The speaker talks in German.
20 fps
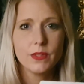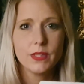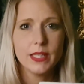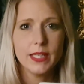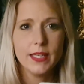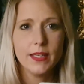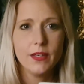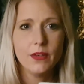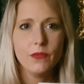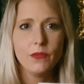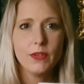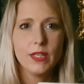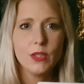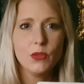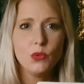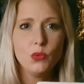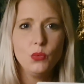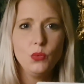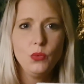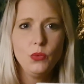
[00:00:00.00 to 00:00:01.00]
denn
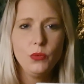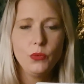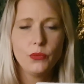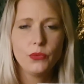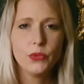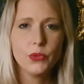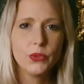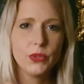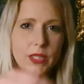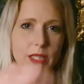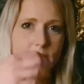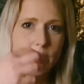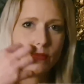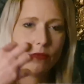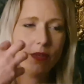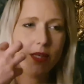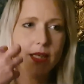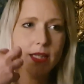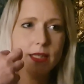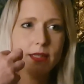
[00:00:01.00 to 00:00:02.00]
wenn du für
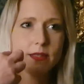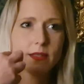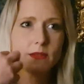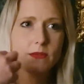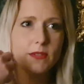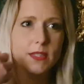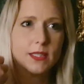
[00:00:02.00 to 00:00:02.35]
dich weißt,